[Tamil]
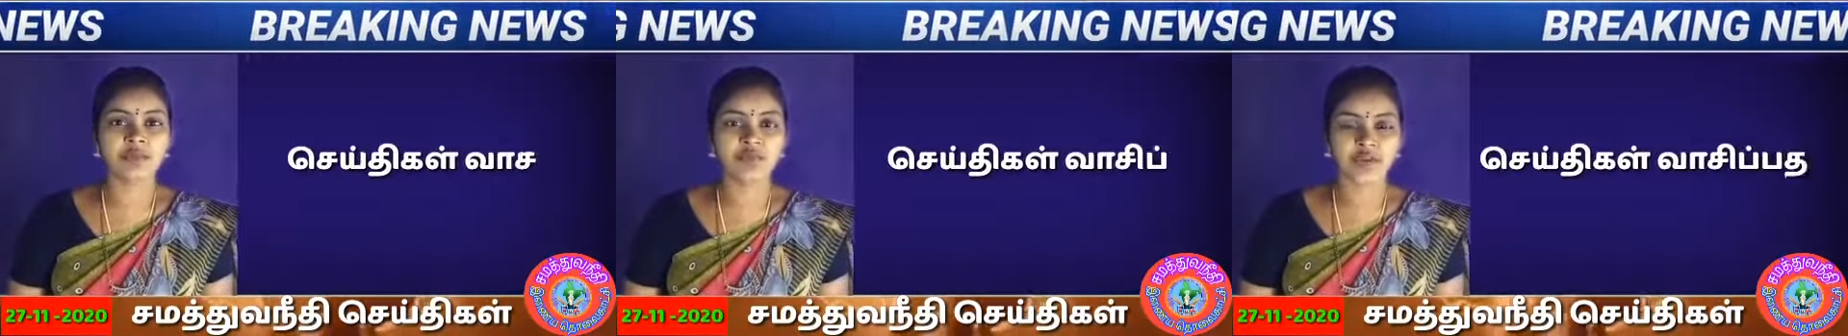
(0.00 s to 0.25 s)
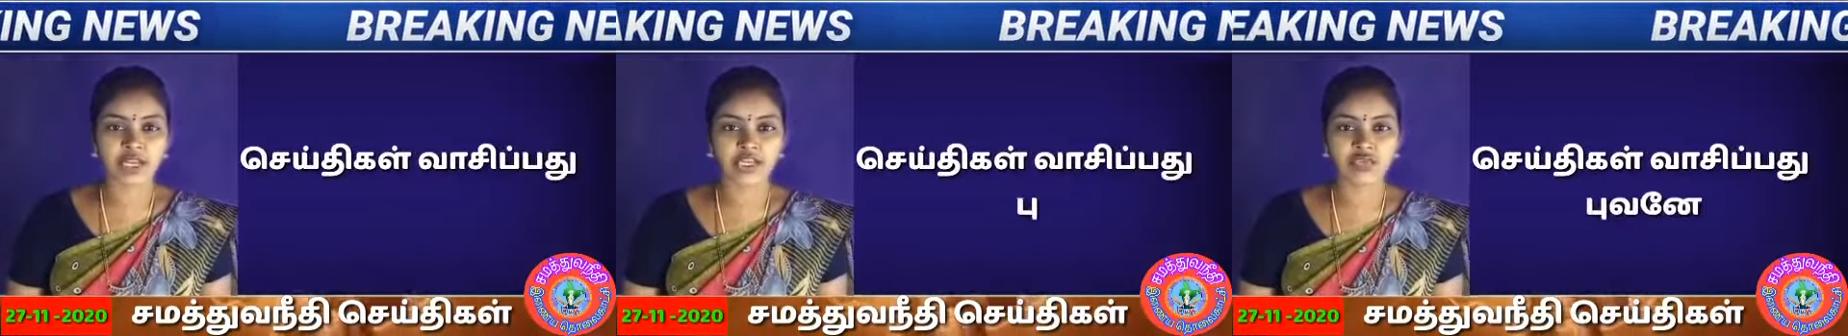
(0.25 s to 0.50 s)

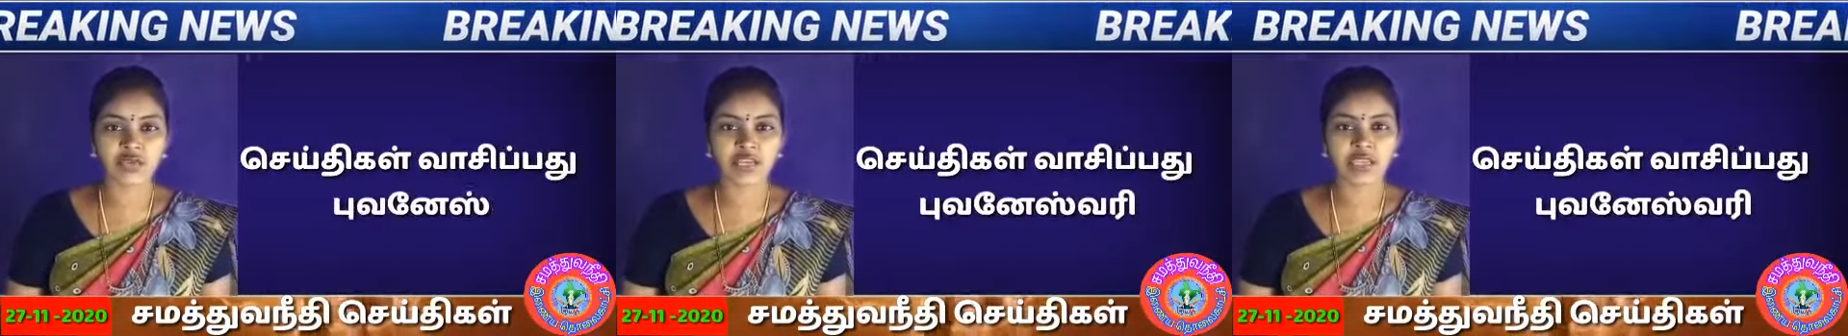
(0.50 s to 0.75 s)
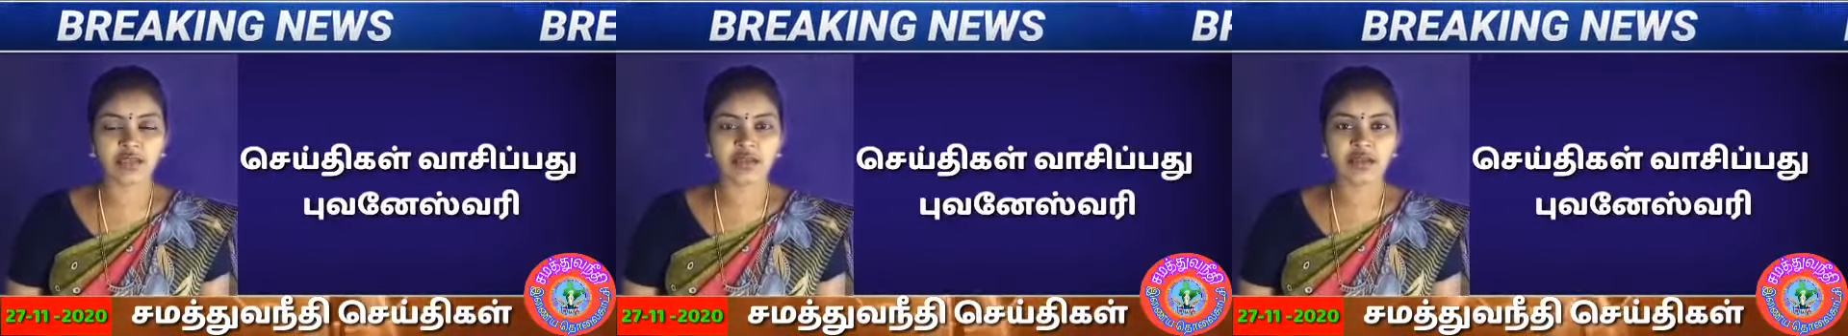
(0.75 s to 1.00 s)
புவனேஸ்வரி
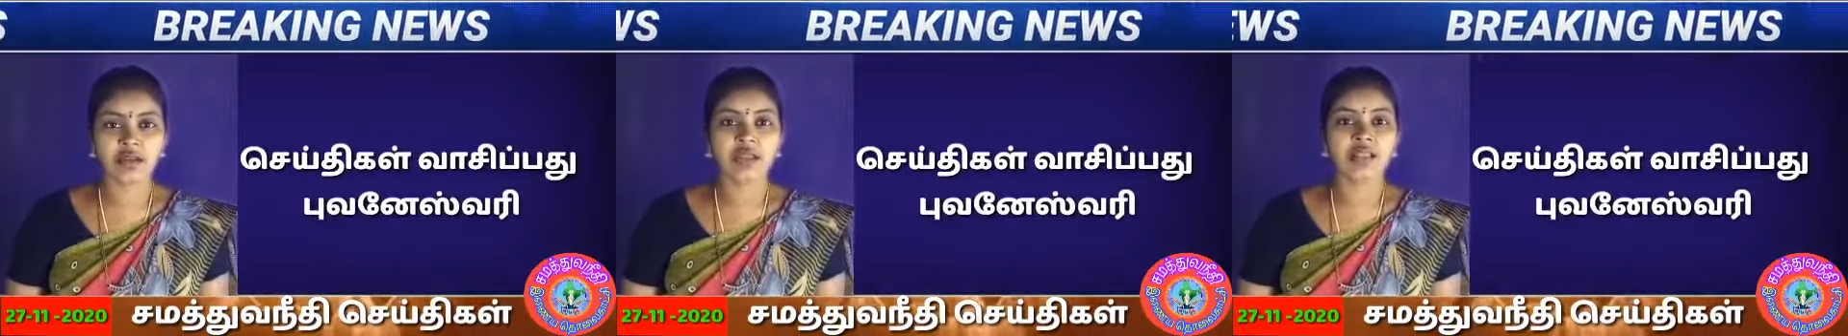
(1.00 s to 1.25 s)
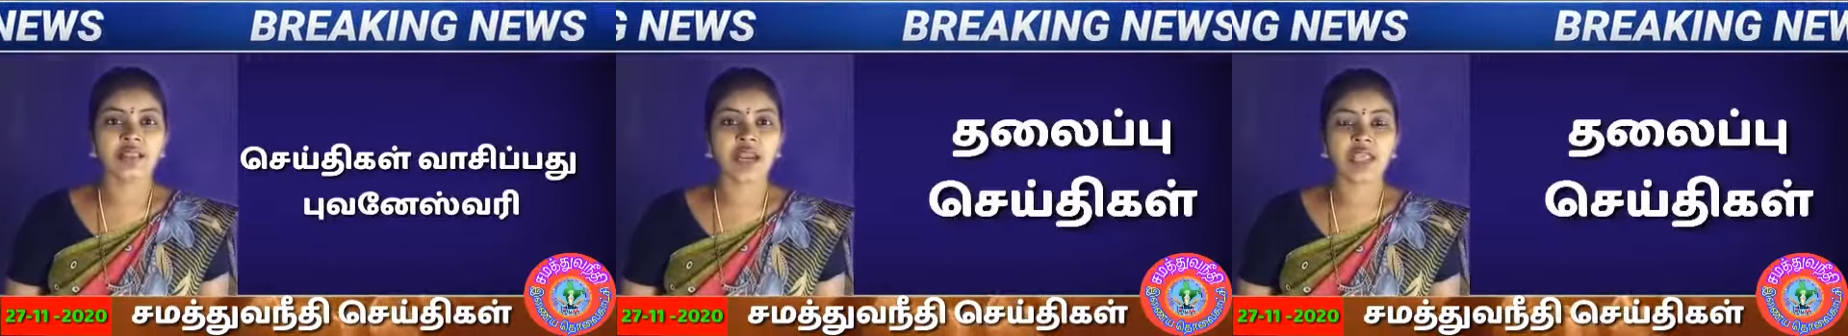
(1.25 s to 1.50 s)

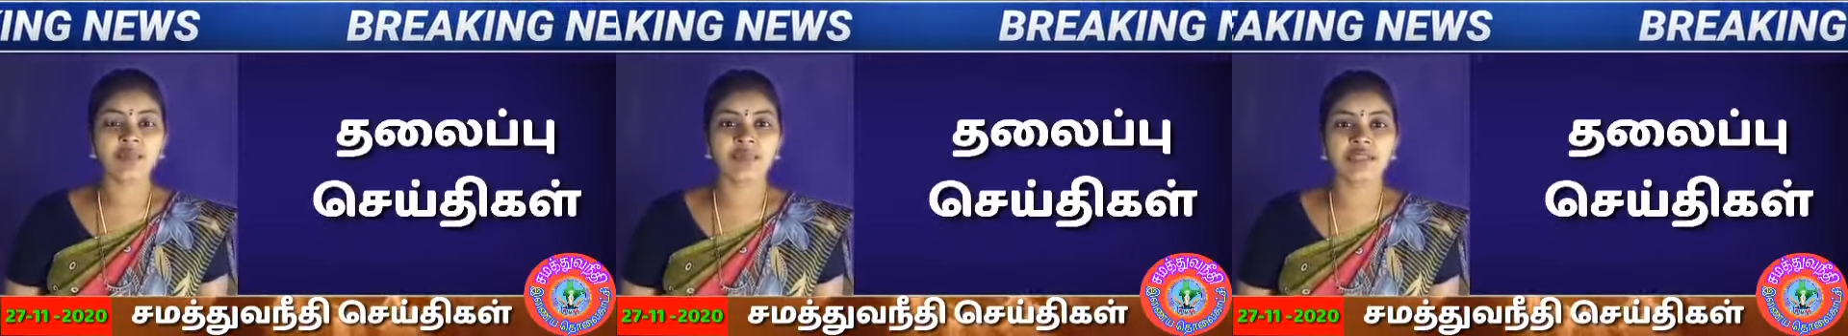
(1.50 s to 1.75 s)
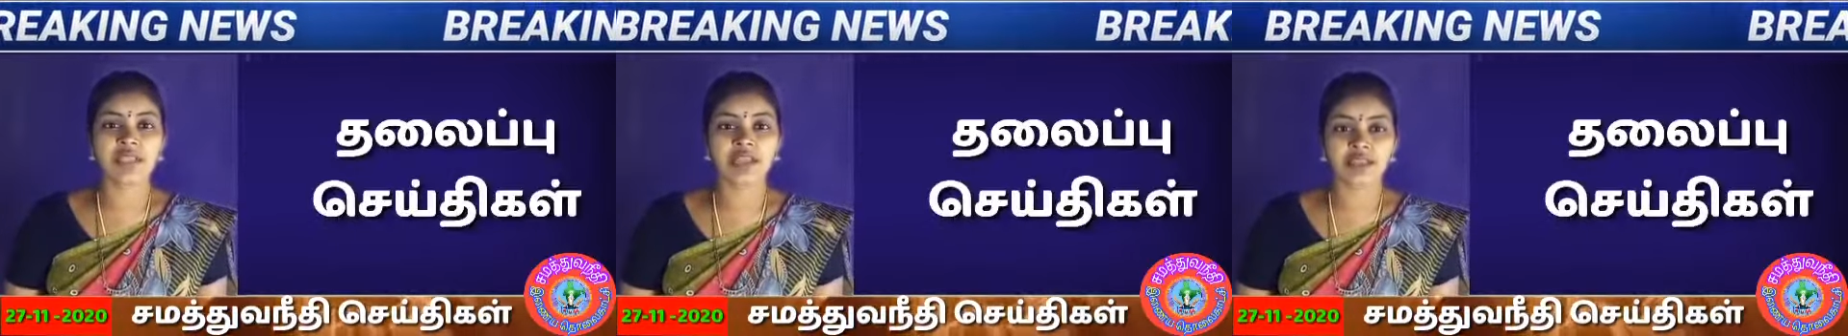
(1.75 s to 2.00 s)
தலைப்பு
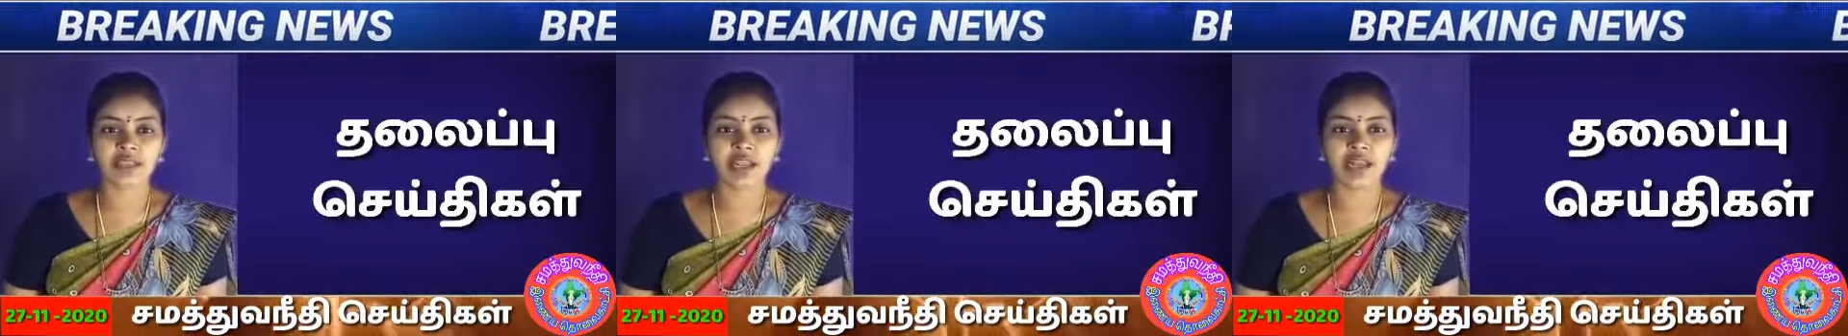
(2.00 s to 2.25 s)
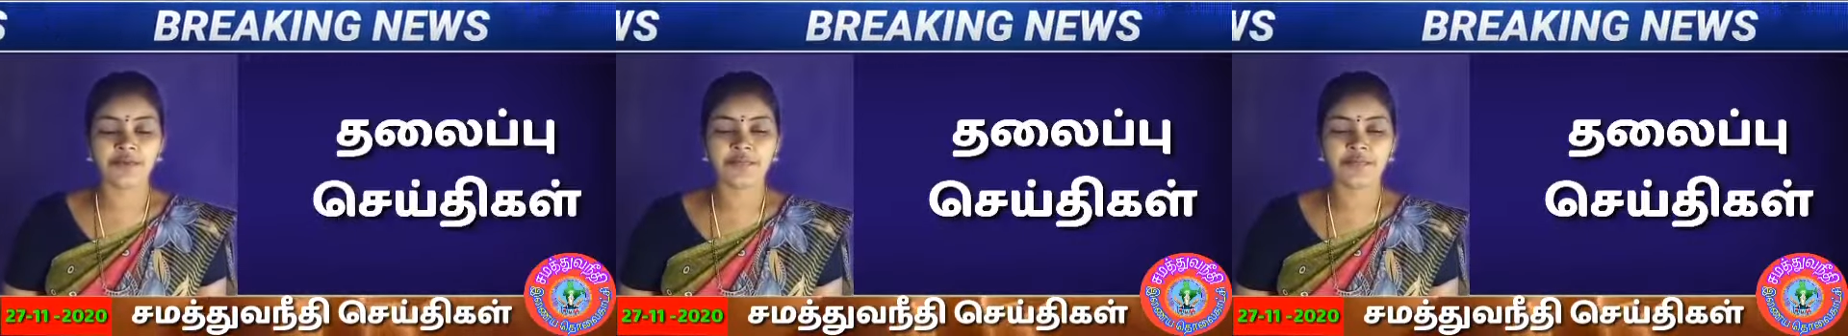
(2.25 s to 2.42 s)
செய்திகள்